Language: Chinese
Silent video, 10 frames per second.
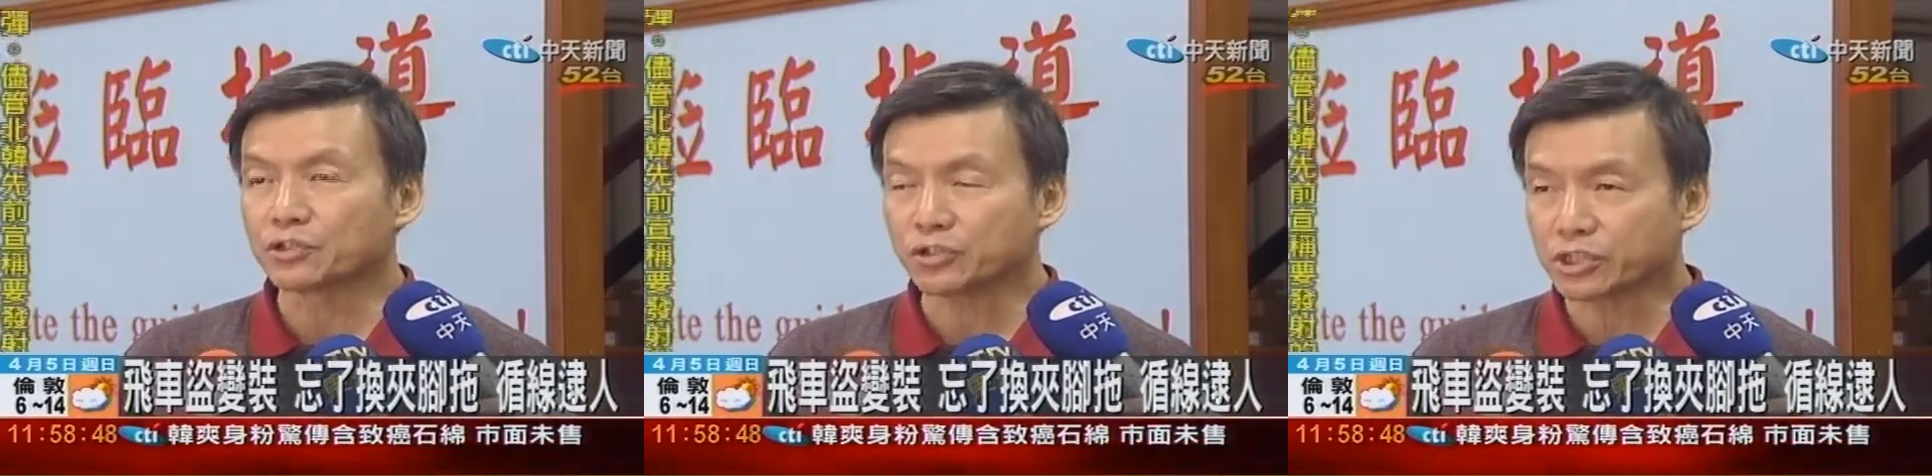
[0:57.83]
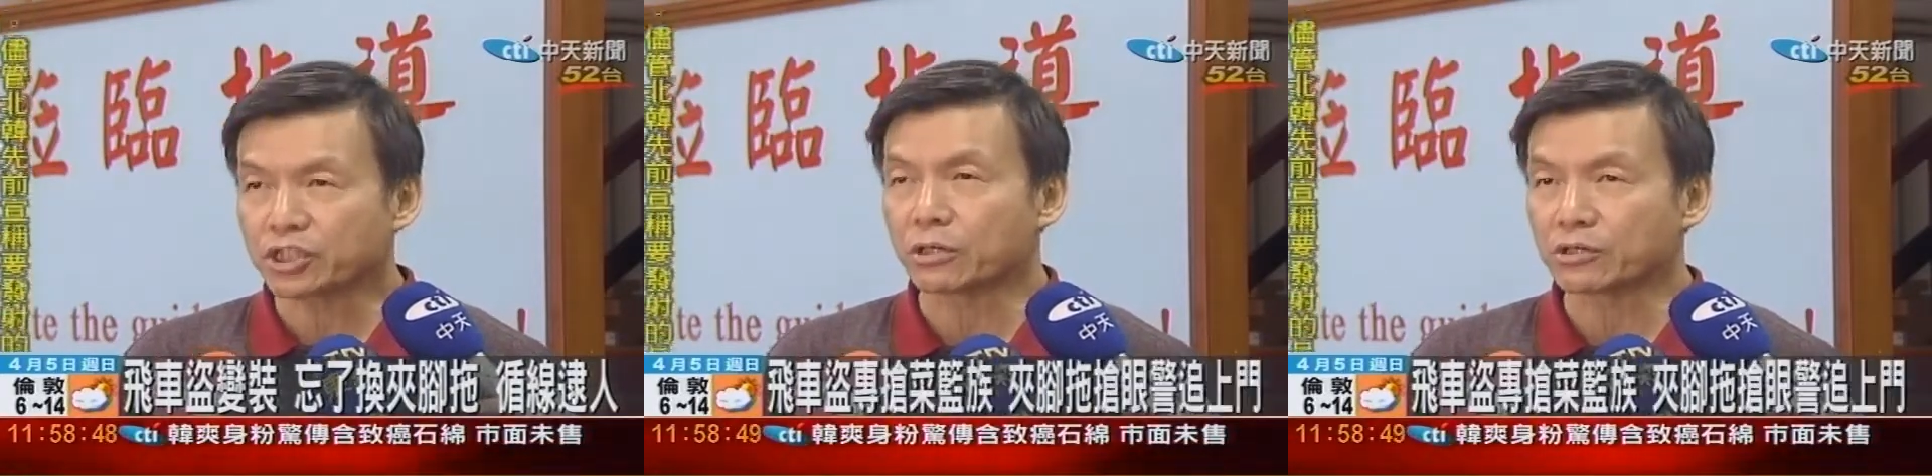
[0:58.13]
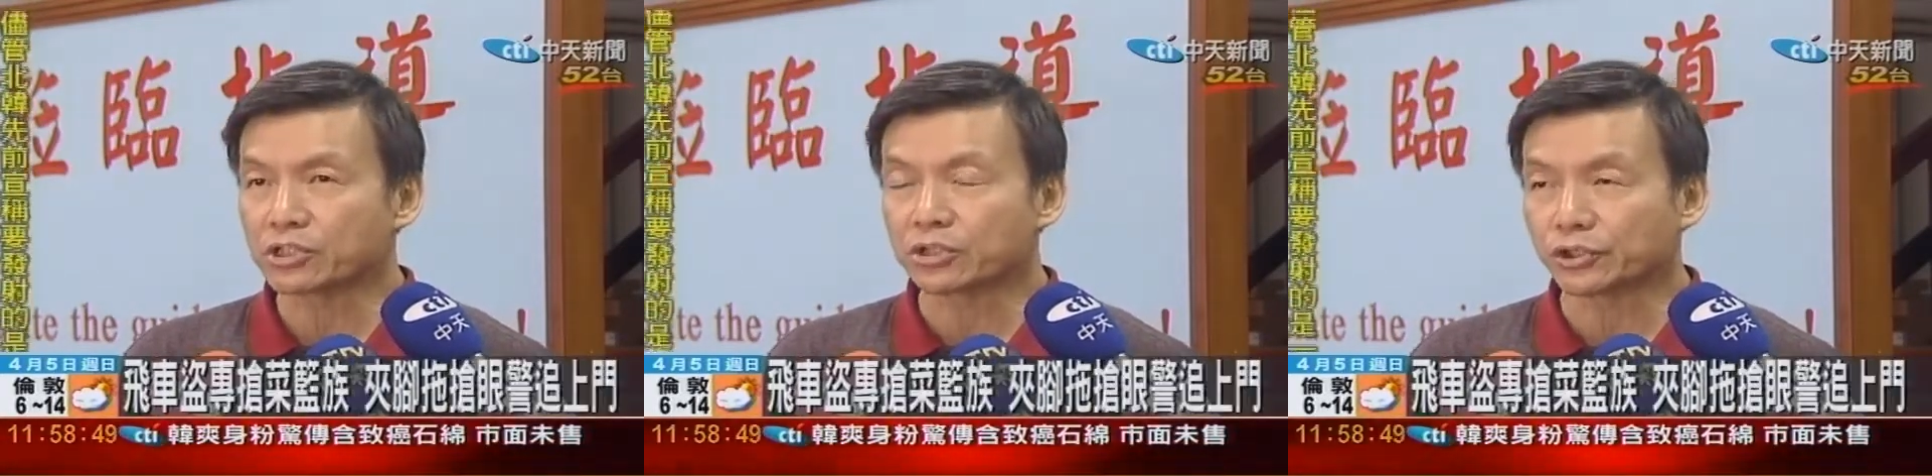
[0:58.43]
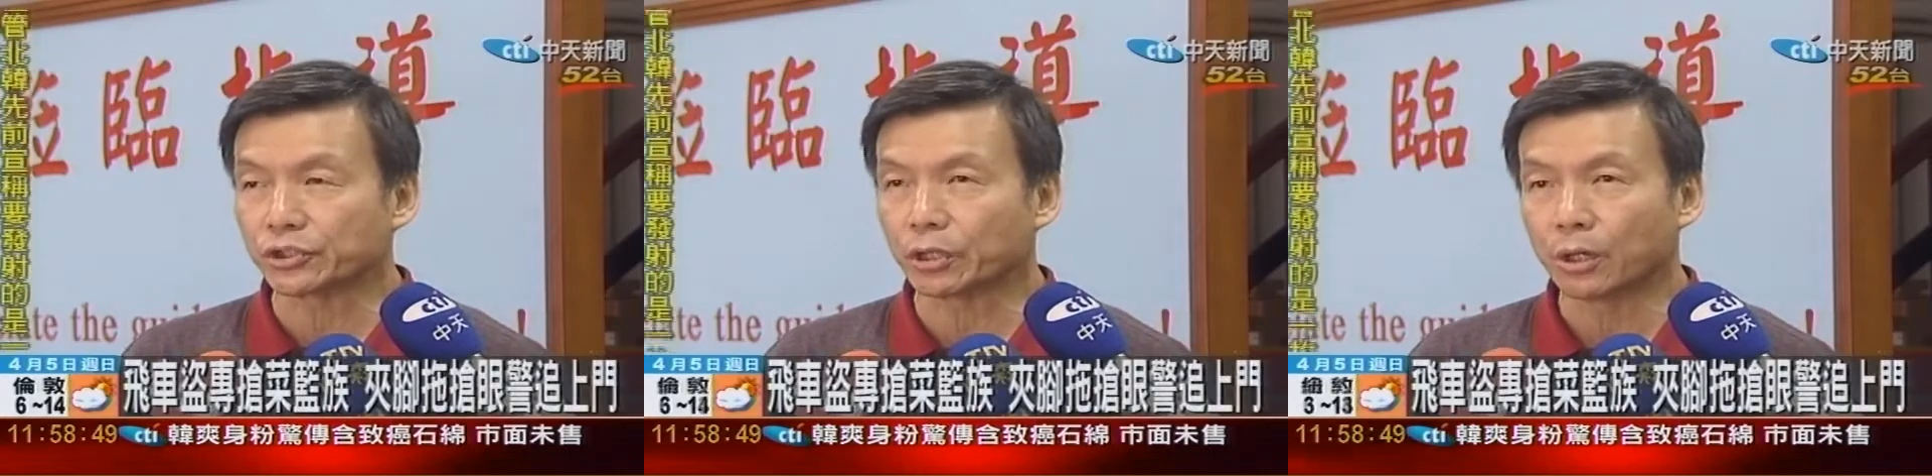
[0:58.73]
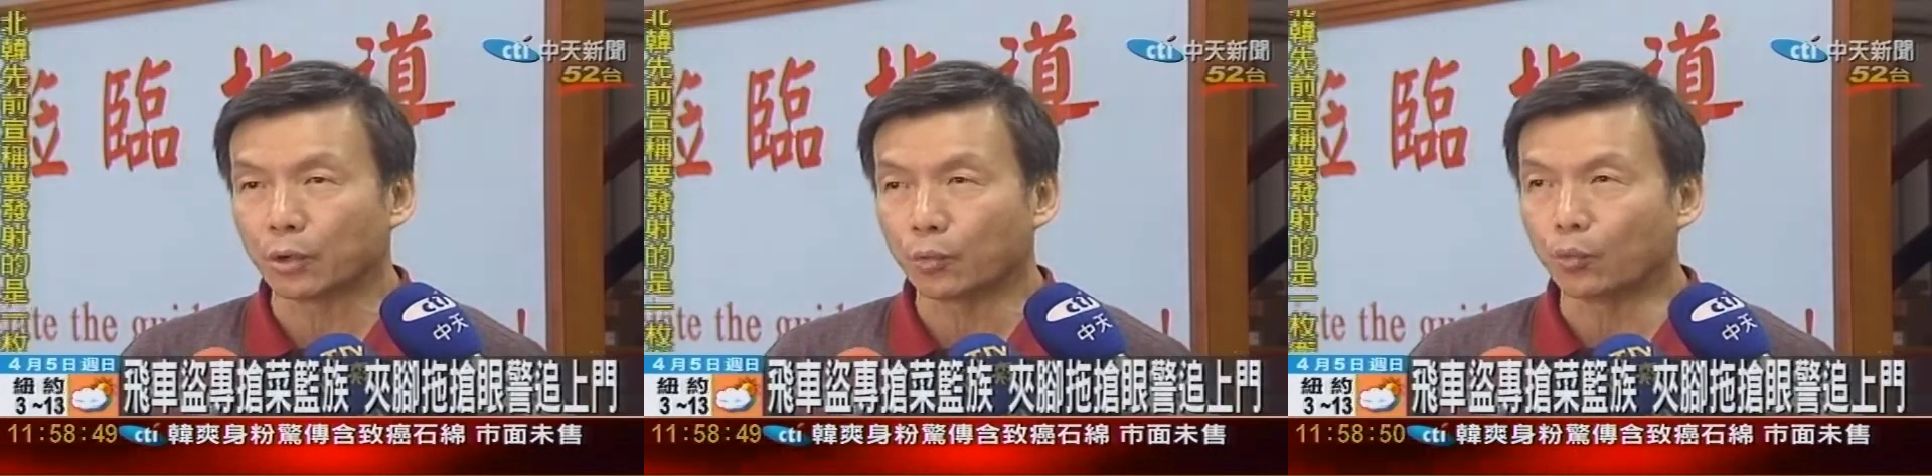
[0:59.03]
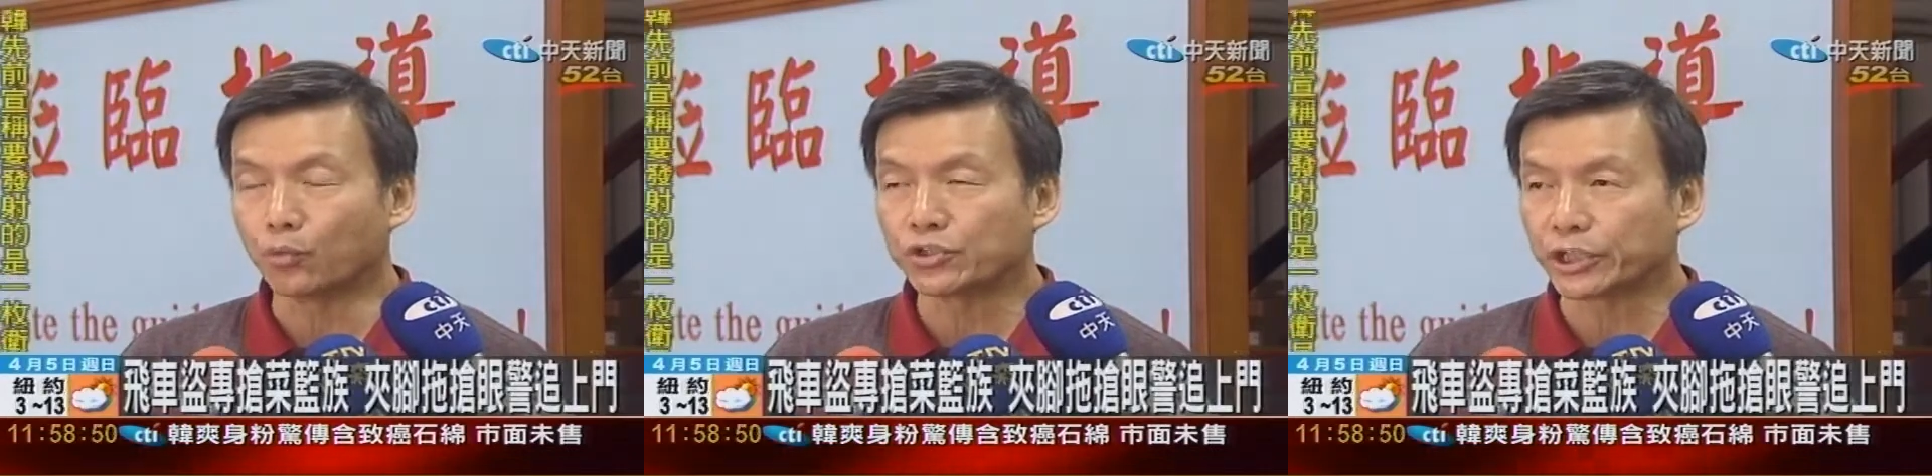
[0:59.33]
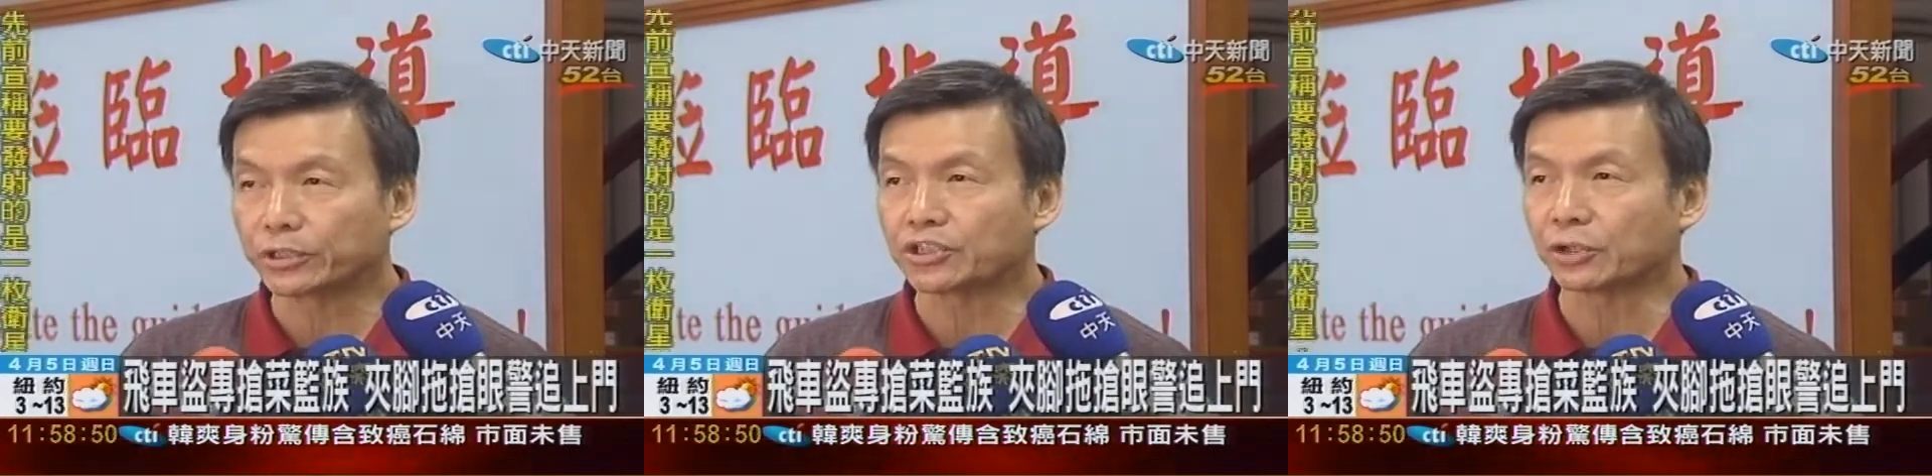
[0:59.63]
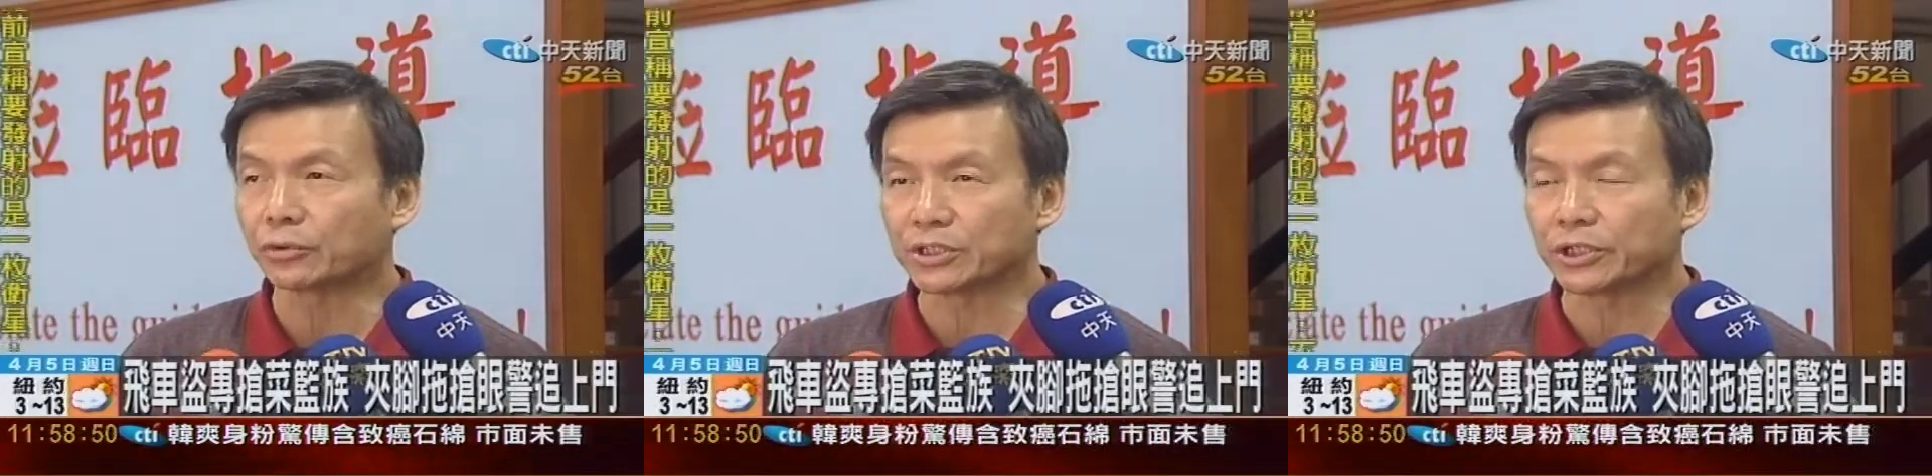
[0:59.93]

至少涉及啊五件的抢夺案